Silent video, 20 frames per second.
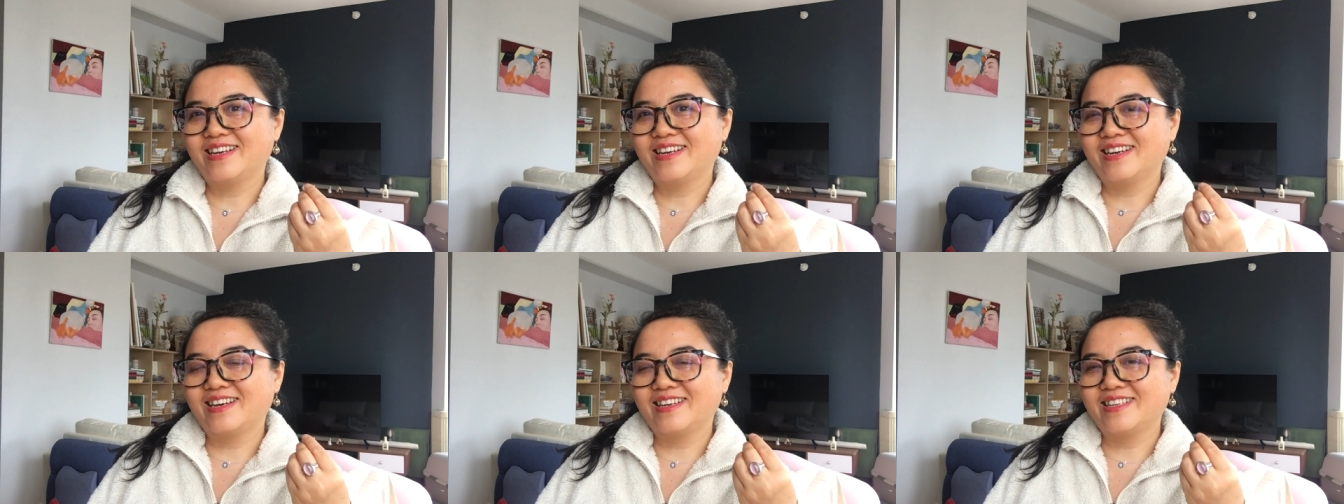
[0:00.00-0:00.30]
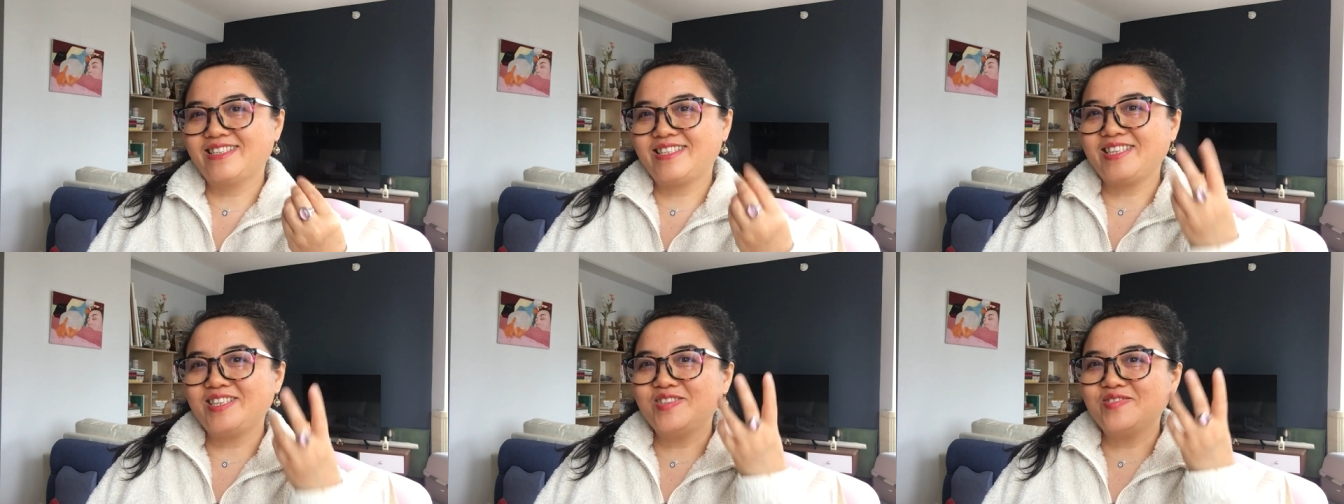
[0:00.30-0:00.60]
啊，
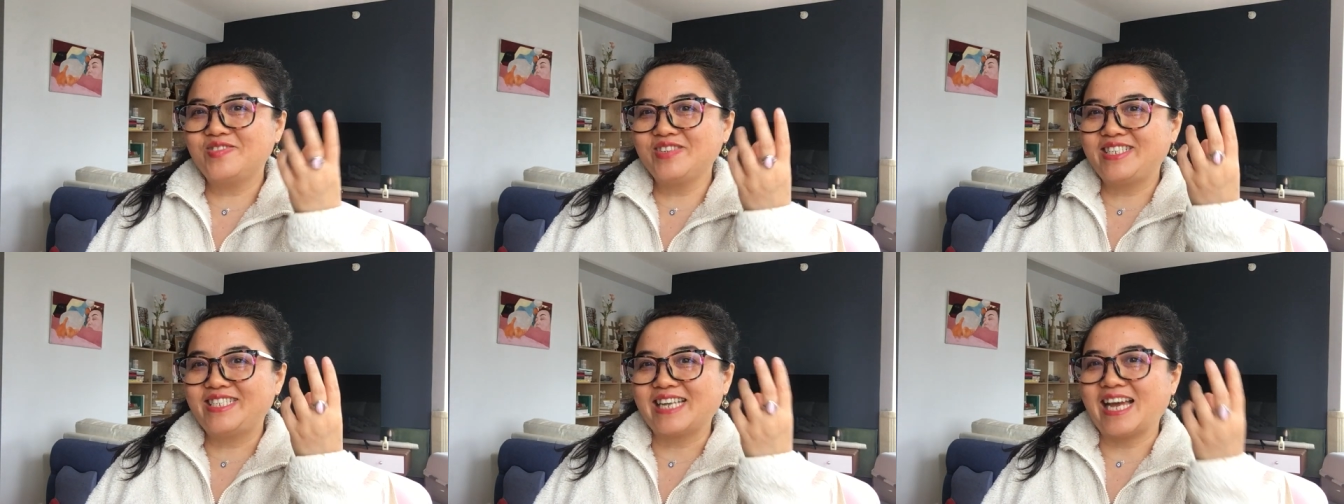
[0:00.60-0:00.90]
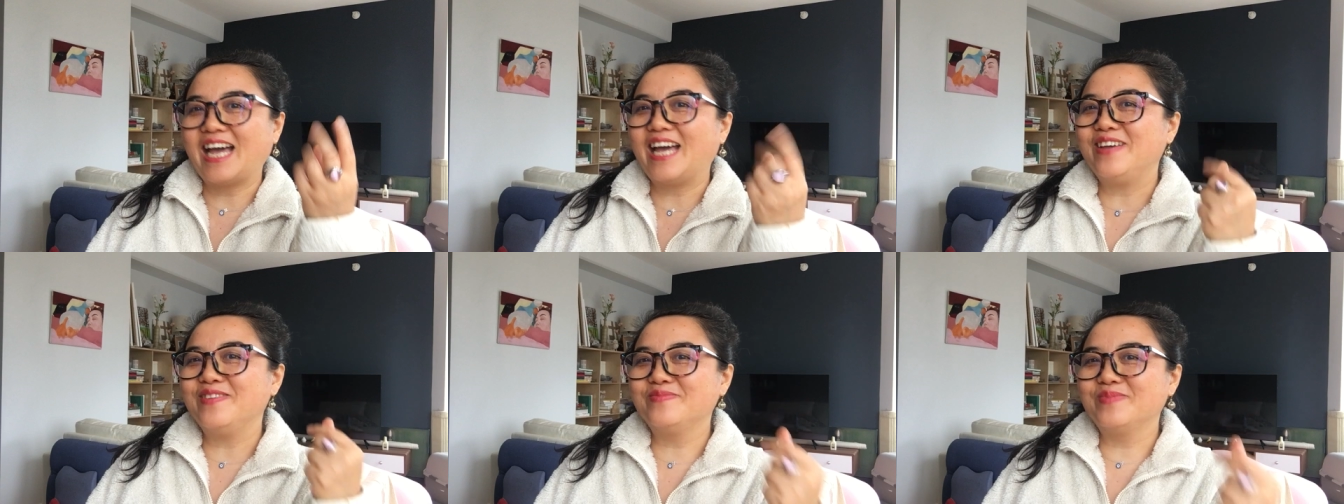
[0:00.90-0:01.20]
进入
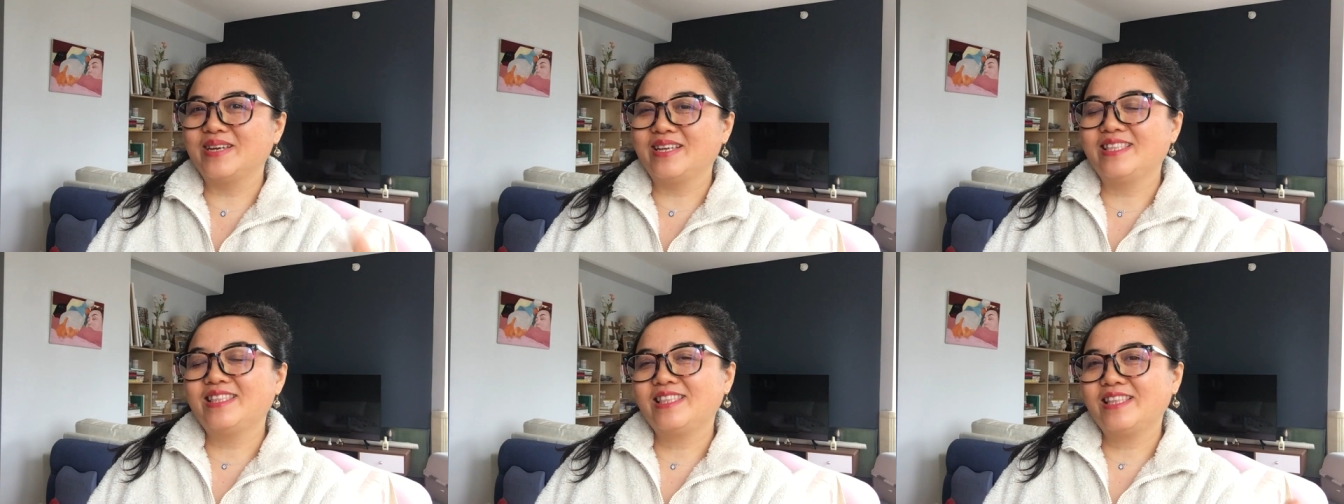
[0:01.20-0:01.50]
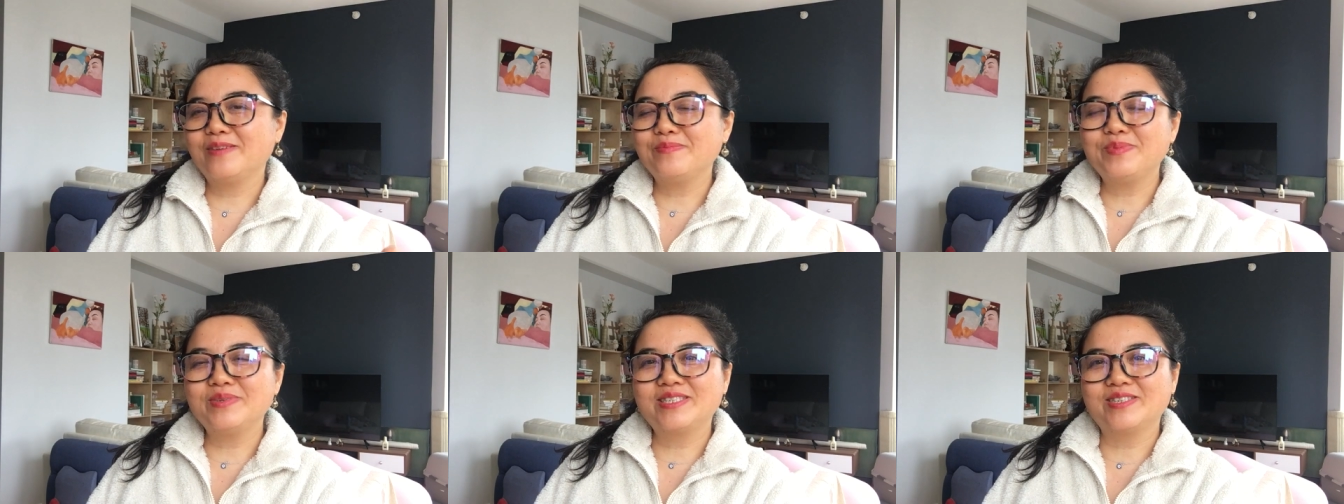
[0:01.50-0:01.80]
窄门，
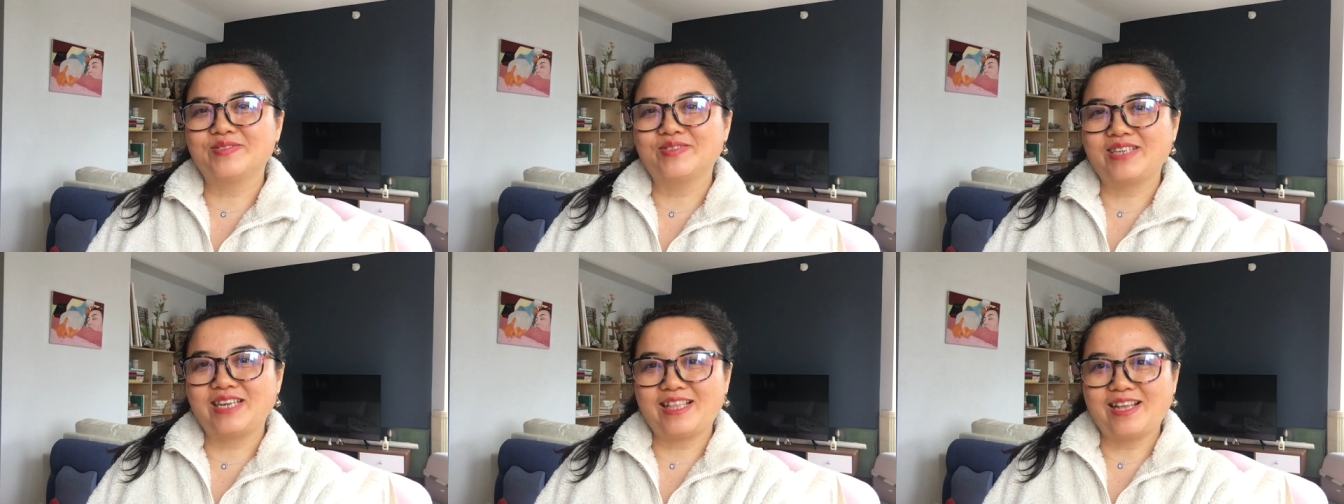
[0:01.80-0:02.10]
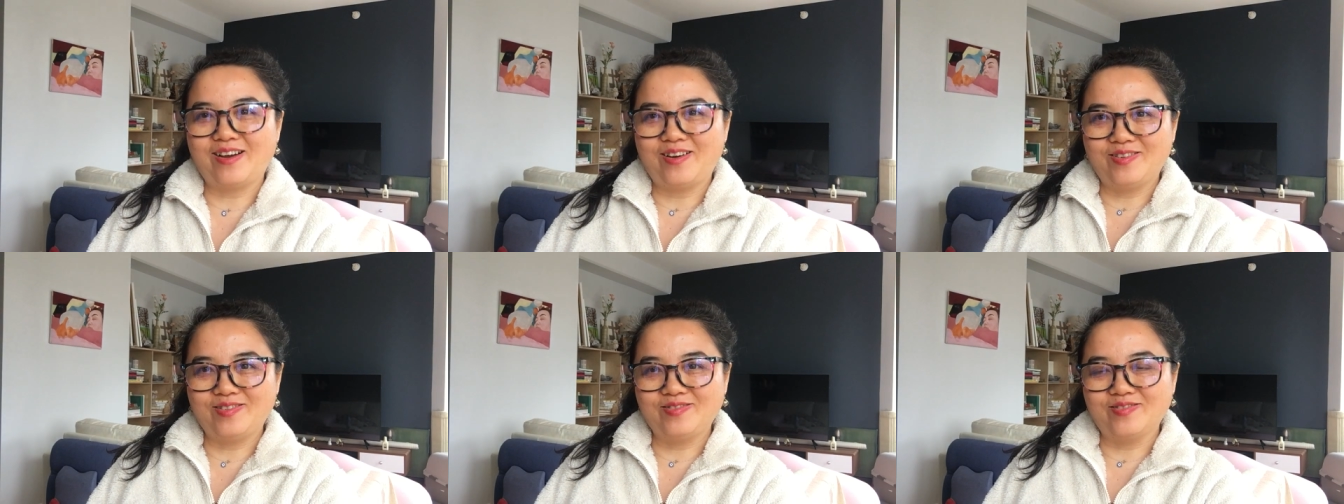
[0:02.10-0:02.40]
他不走这
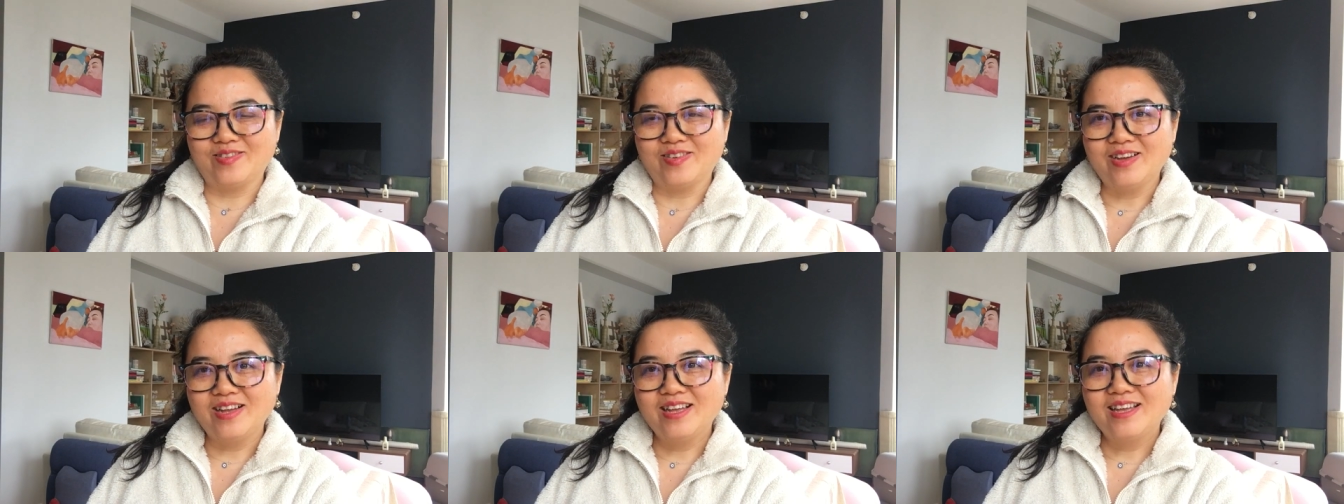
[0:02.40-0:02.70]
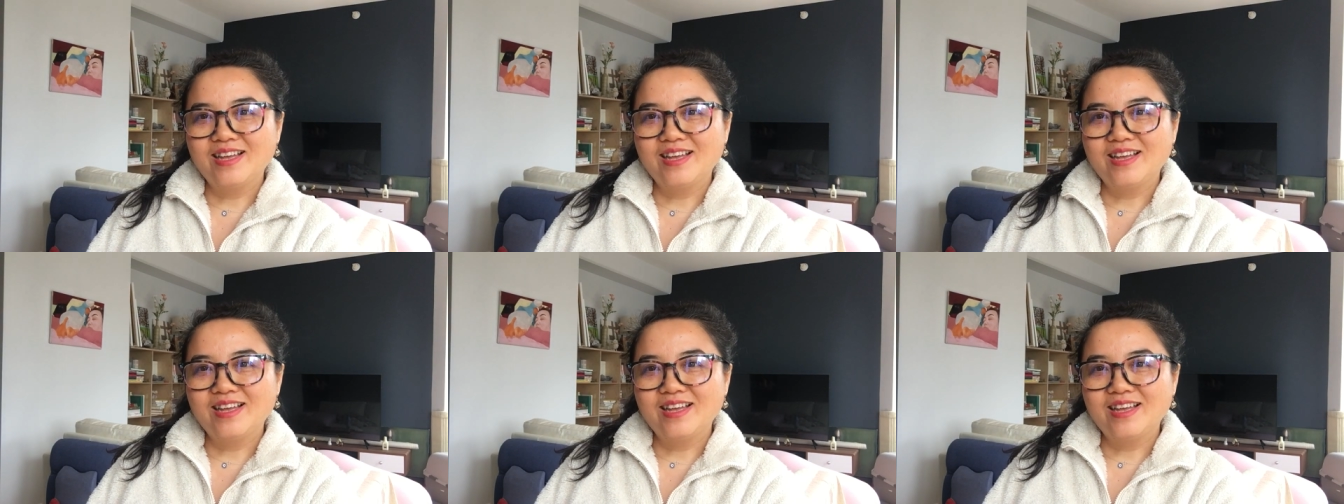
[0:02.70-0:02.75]
条路，